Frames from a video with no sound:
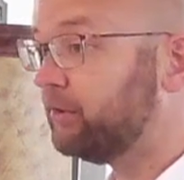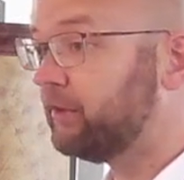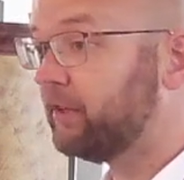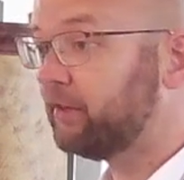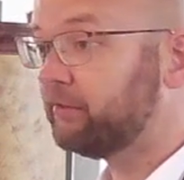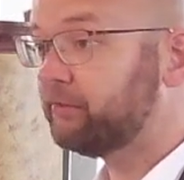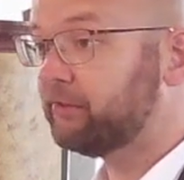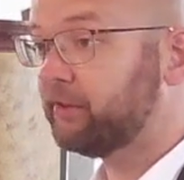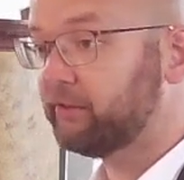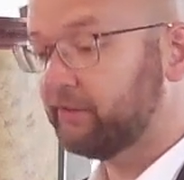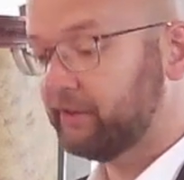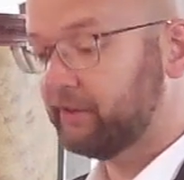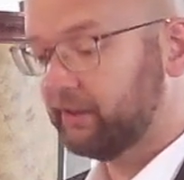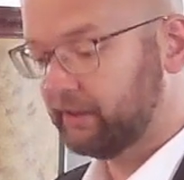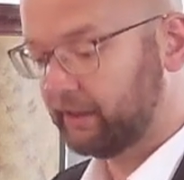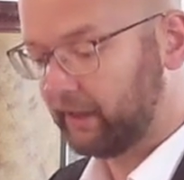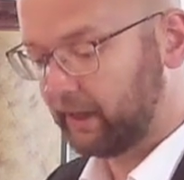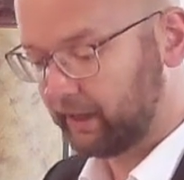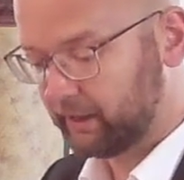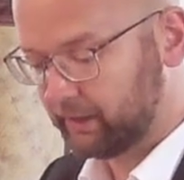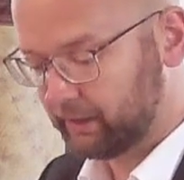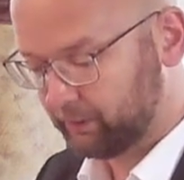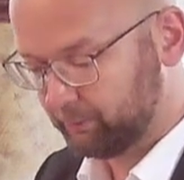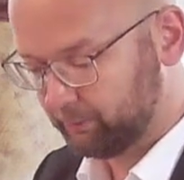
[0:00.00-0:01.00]
dass das in
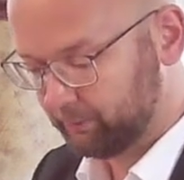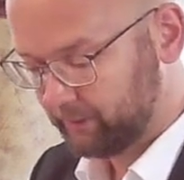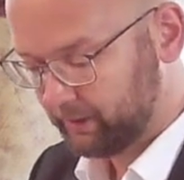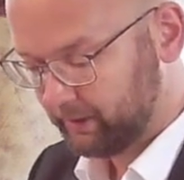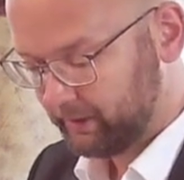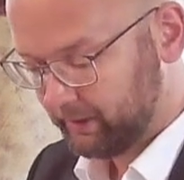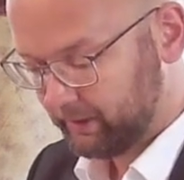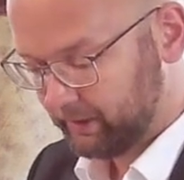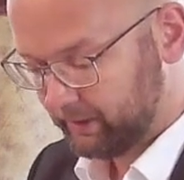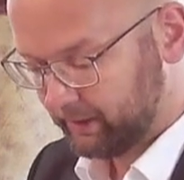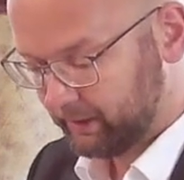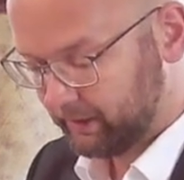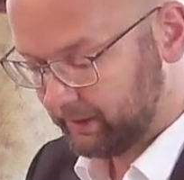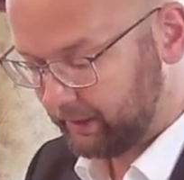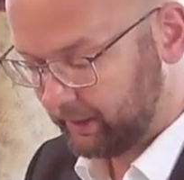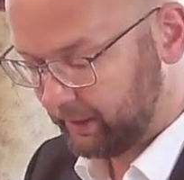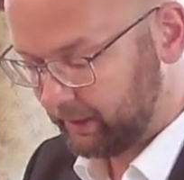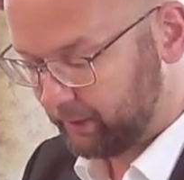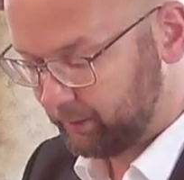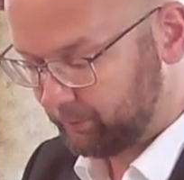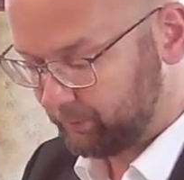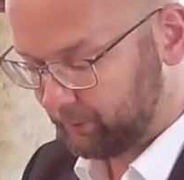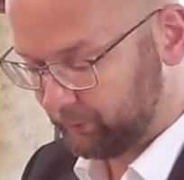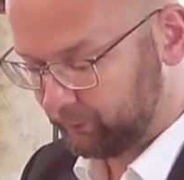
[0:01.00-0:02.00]
deinem
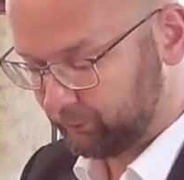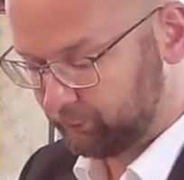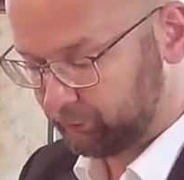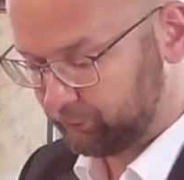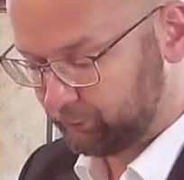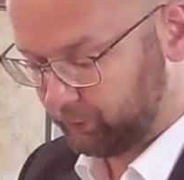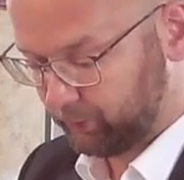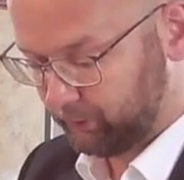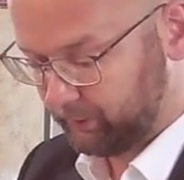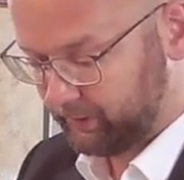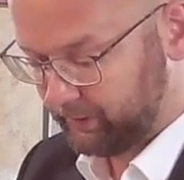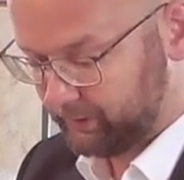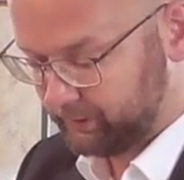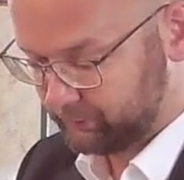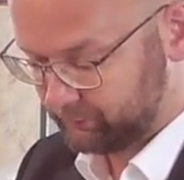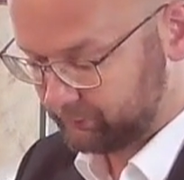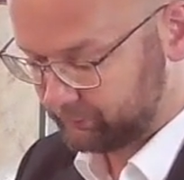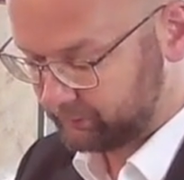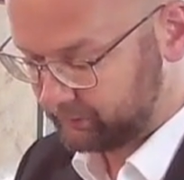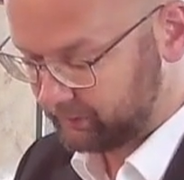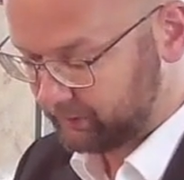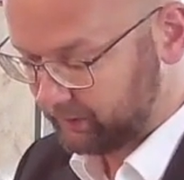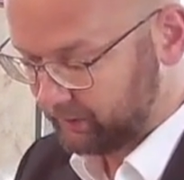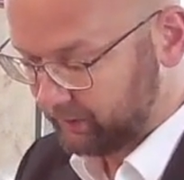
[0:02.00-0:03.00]
Leben so
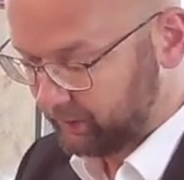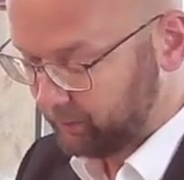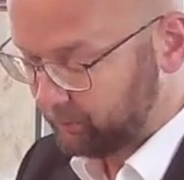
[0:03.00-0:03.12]
ist.